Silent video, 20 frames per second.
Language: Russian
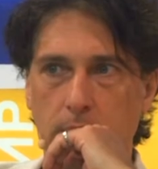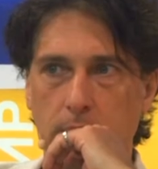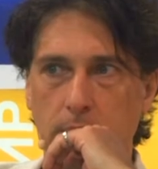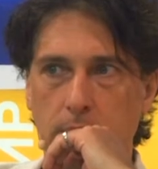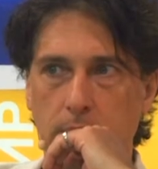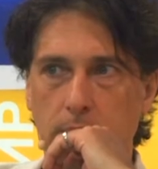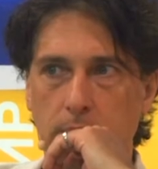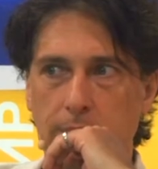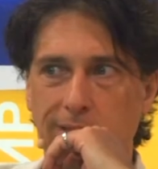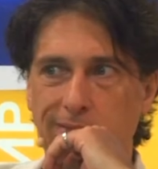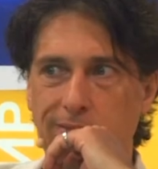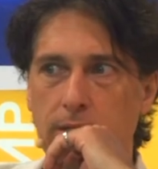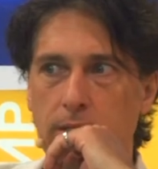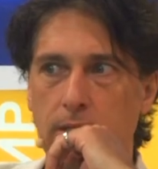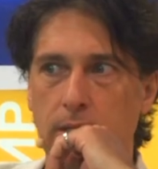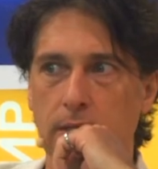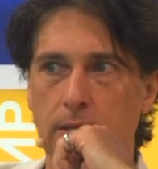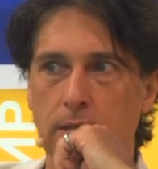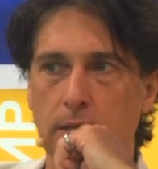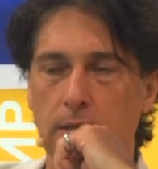Э,
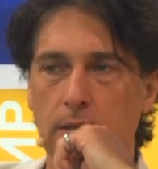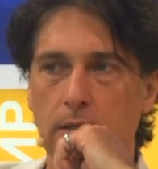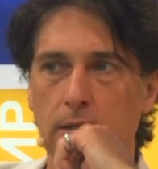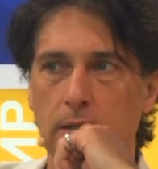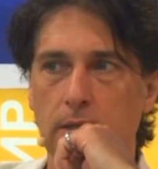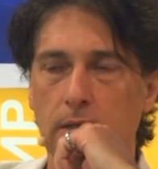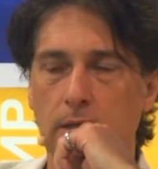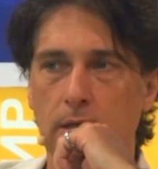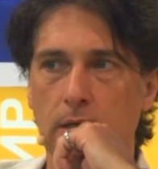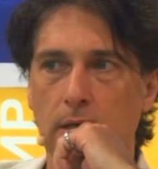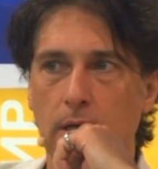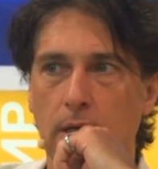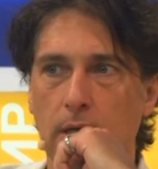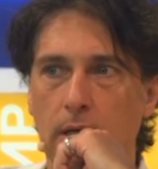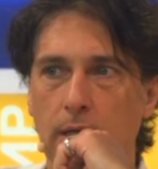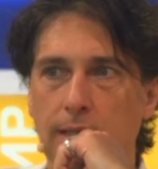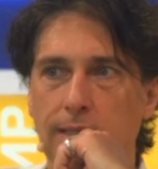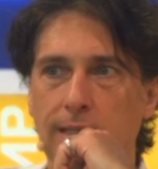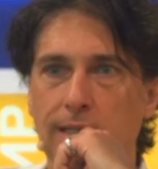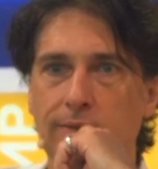наверное, это
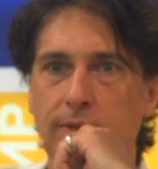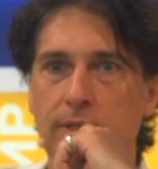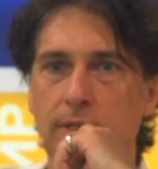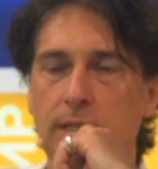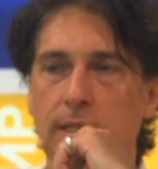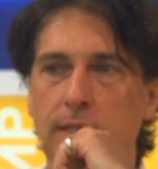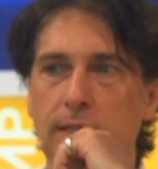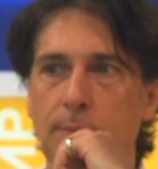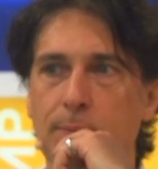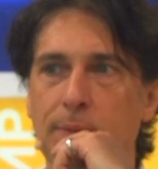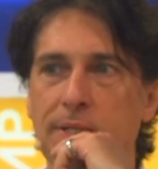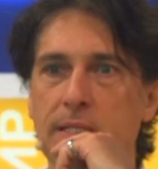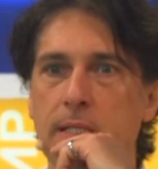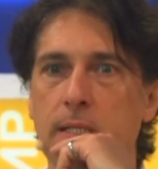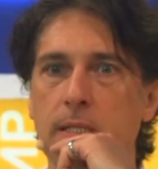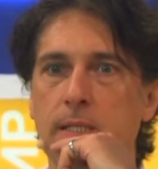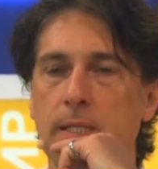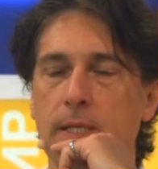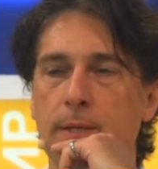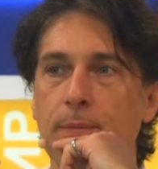наверное, это
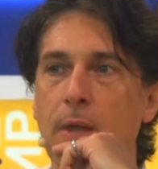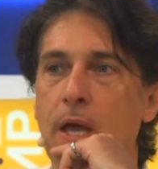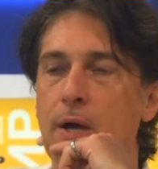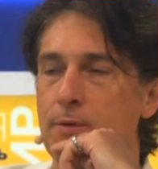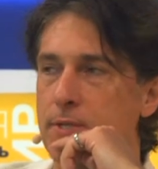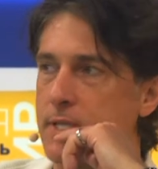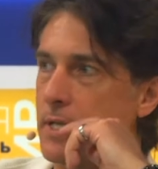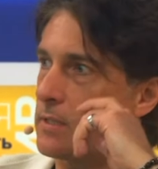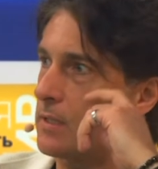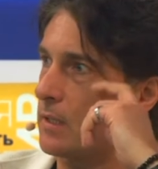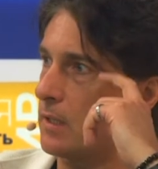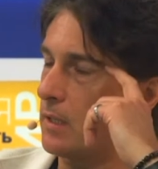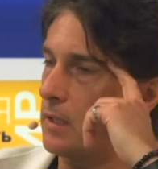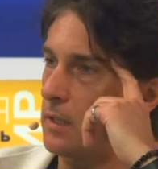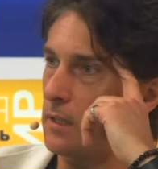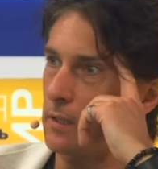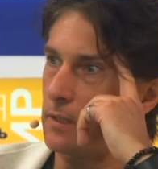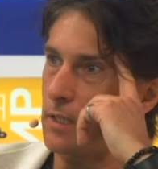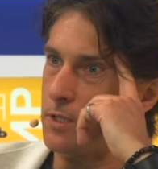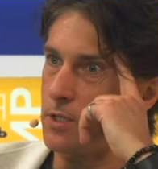позиция. Вы знаете, э,
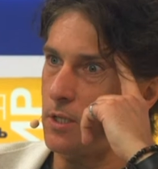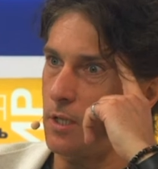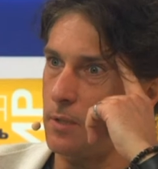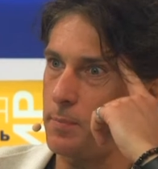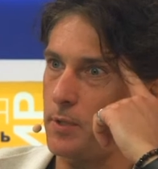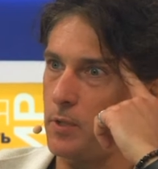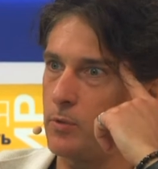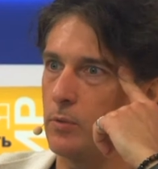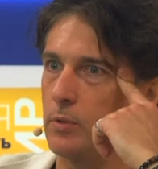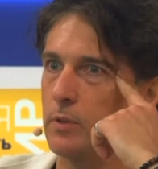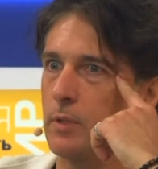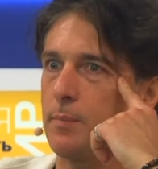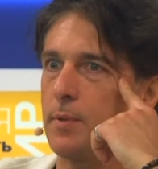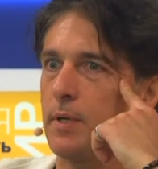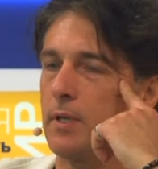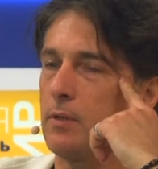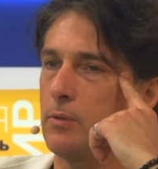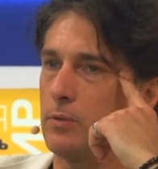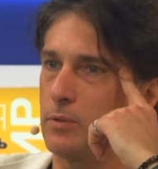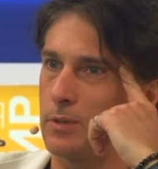когда человек приходит к
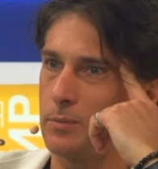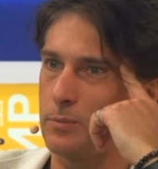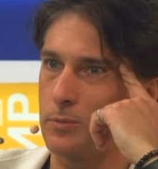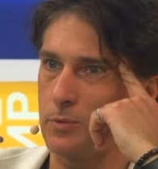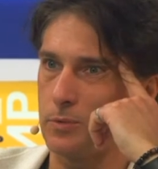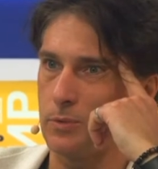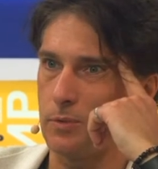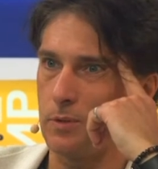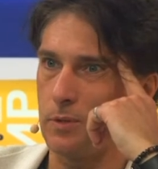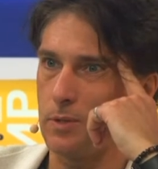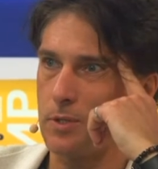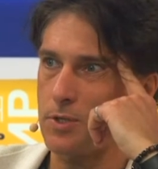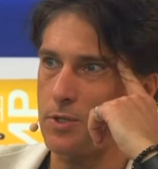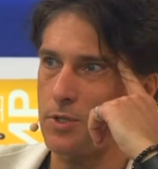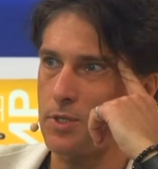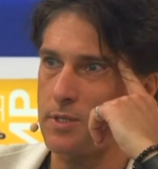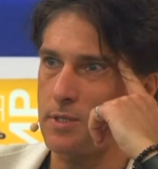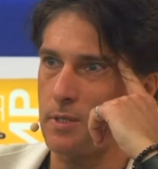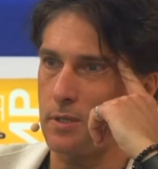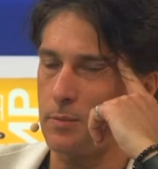определенному э,
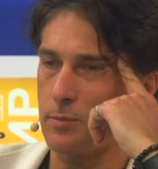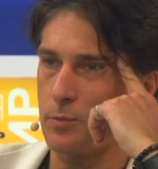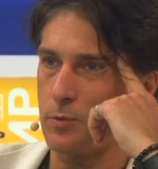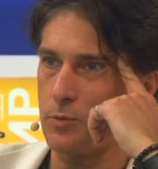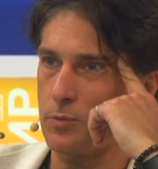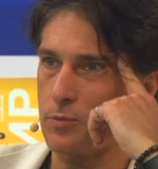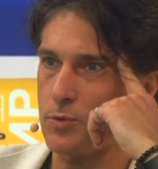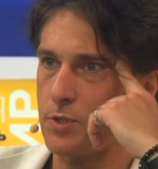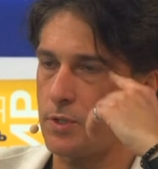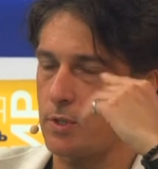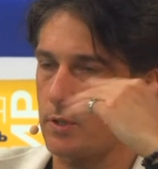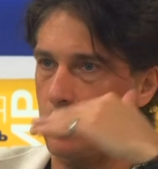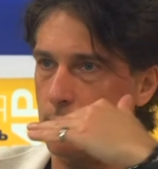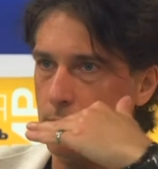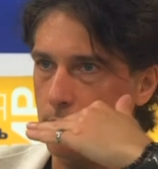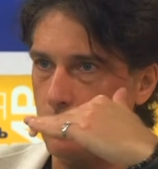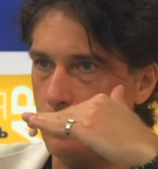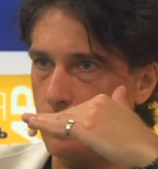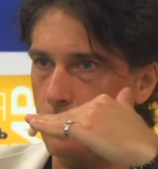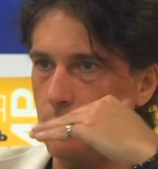жизненному уже
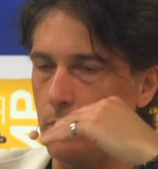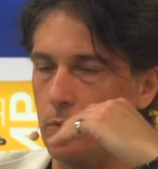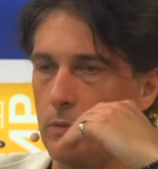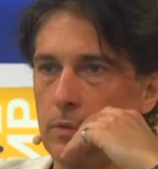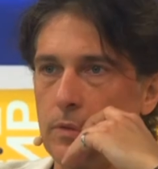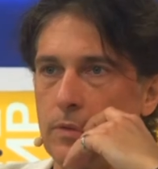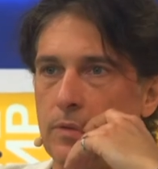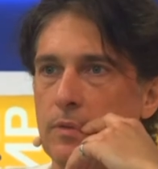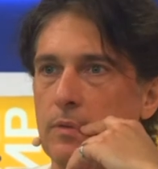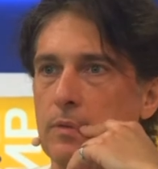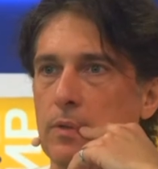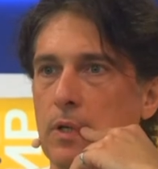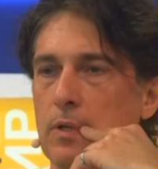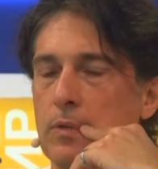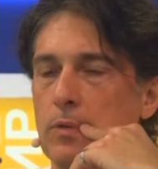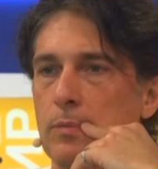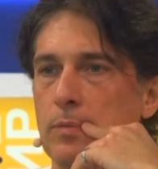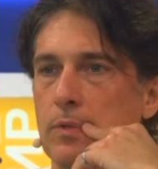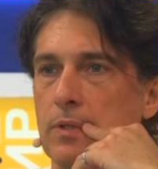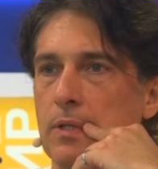там
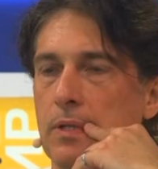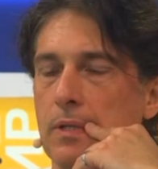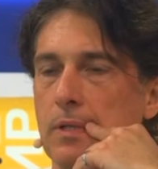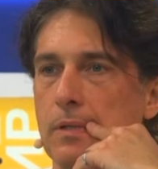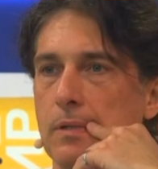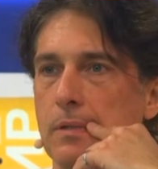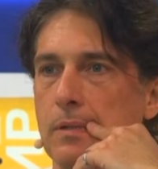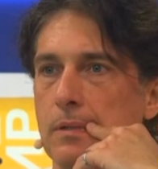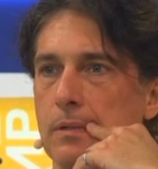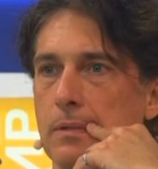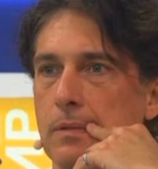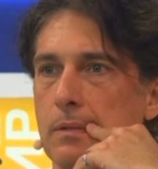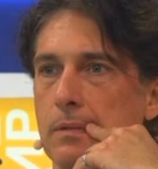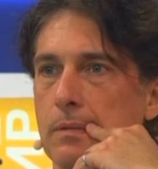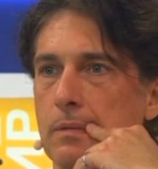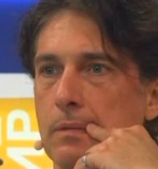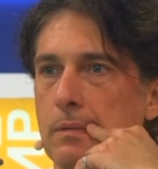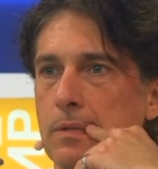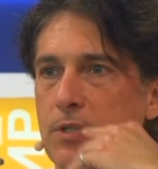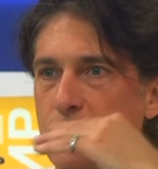какому-то
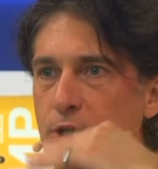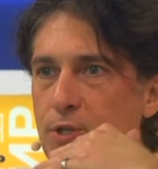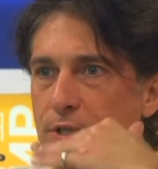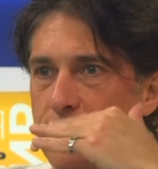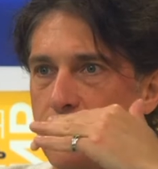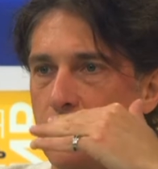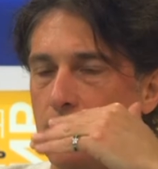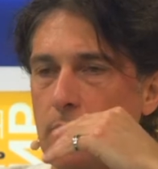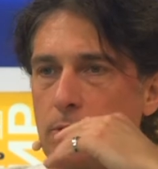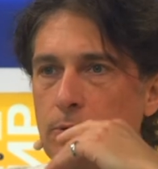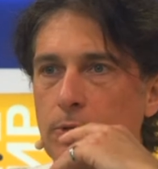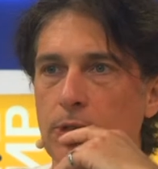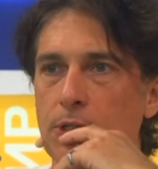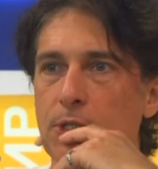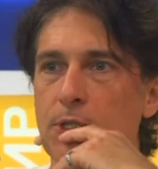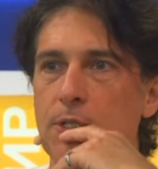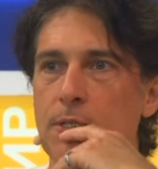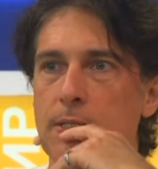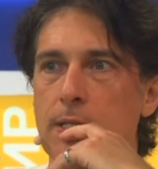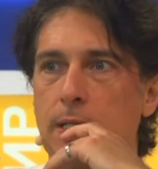э, черте какой-то
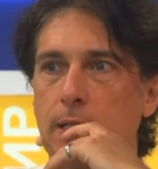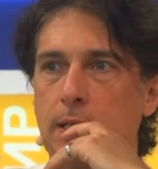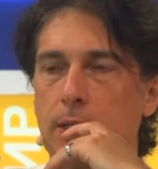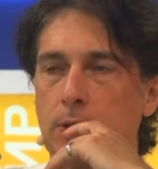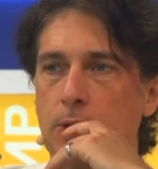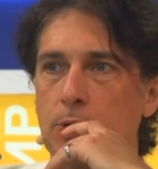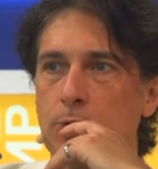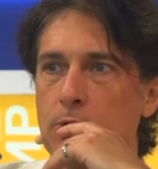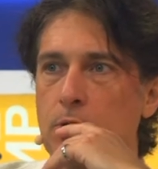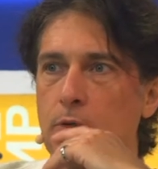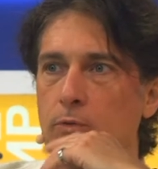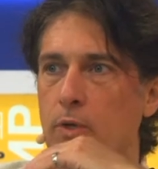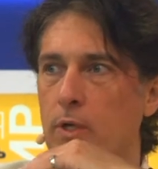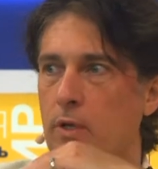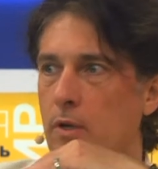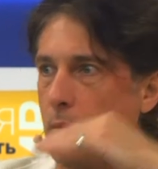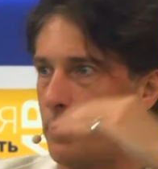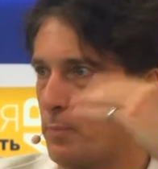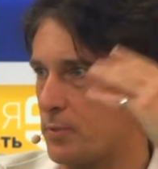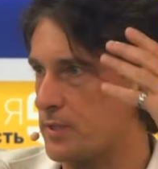жизненной, ну, условно
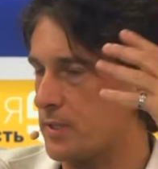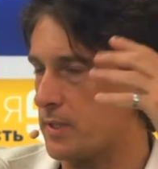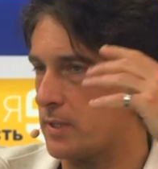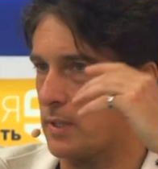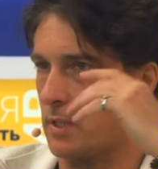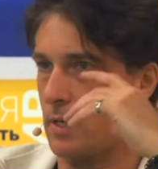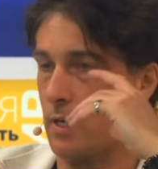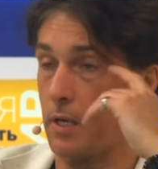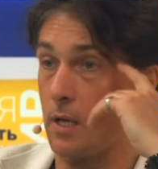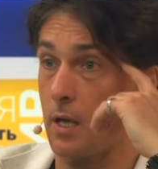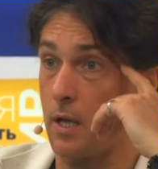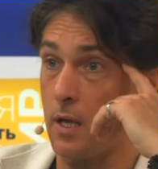говоря, после 40,